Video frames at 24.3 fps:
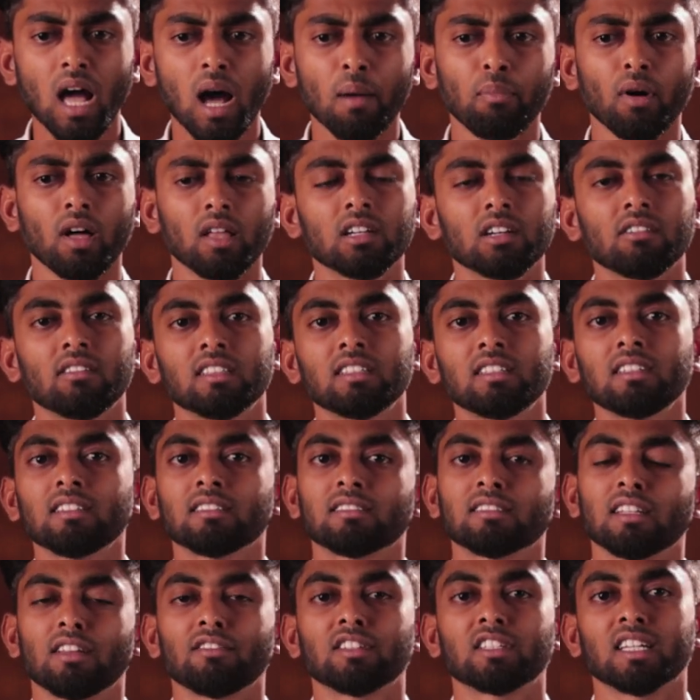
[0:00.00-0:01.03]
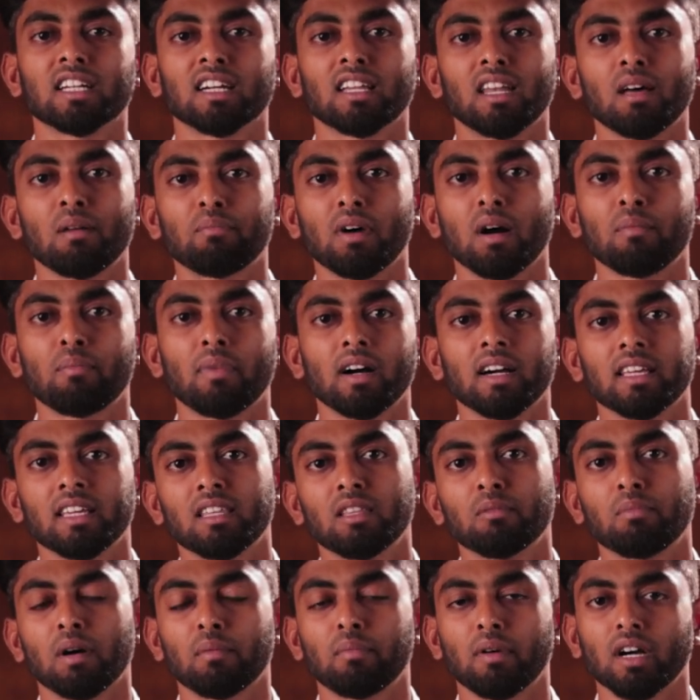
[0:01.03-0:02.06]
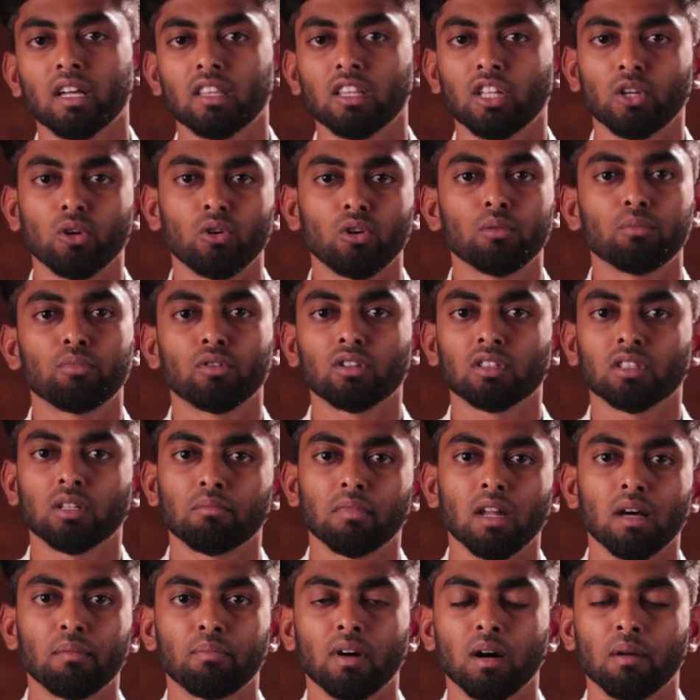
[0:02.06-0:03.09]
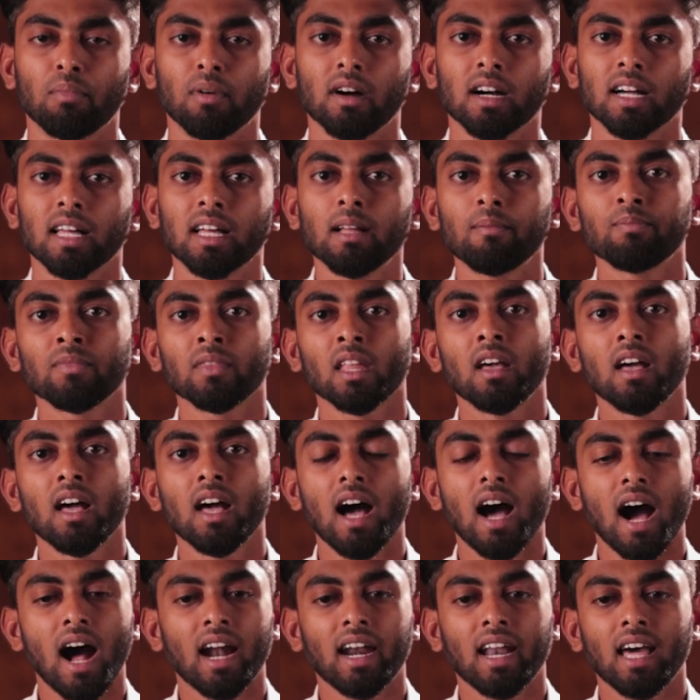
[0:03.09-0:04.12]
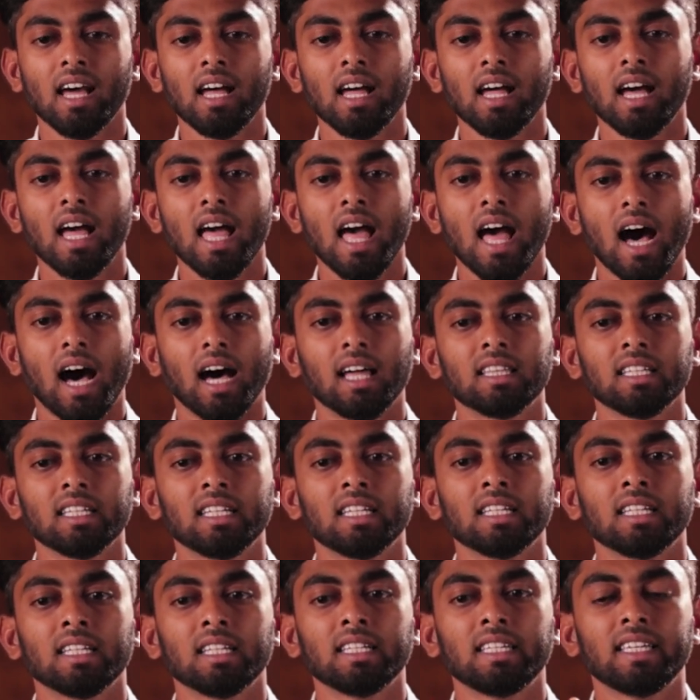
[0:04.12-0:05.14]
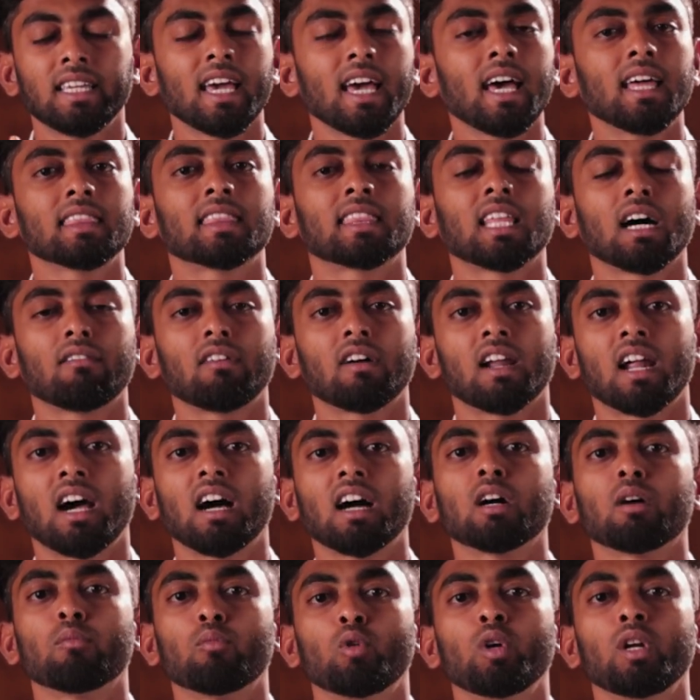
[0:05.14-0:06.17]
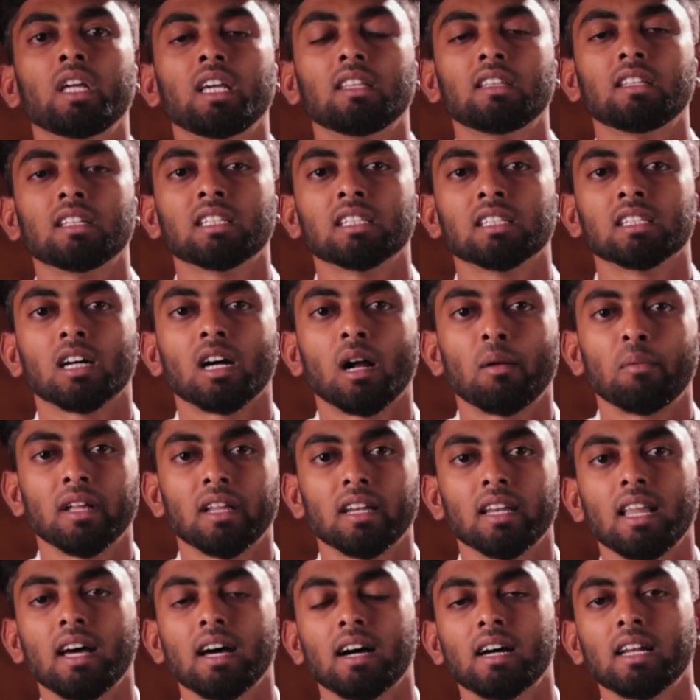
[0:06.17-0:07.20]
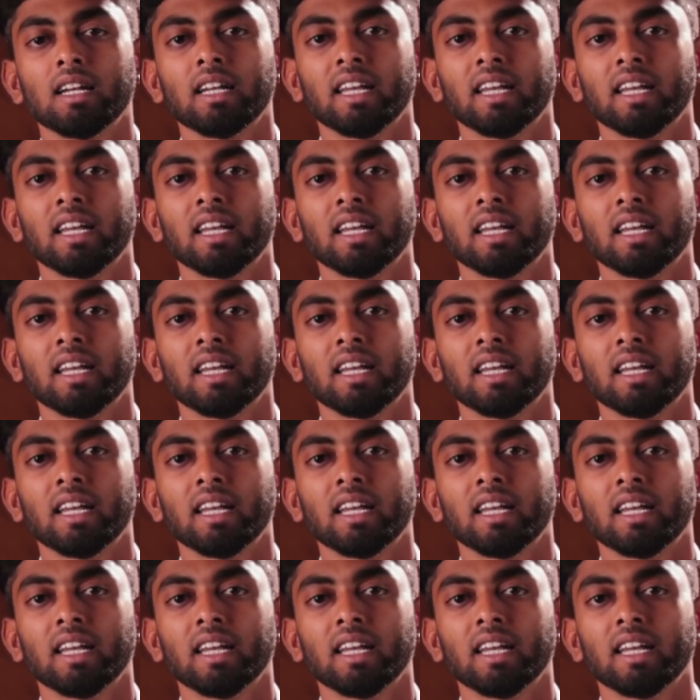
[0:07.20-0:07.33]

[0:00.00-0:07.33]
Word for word: அப்போ அதுக்கு வந்து சில விஷயங்கள்லாம் பார்ப்பாங்க எது பார்ப்பாங்க இந்த யோனி பொருத்தம்லாம் பார்ப்பாங்க ஆனால் அது ஏன் தவறாக முடியுது அப்படின்னா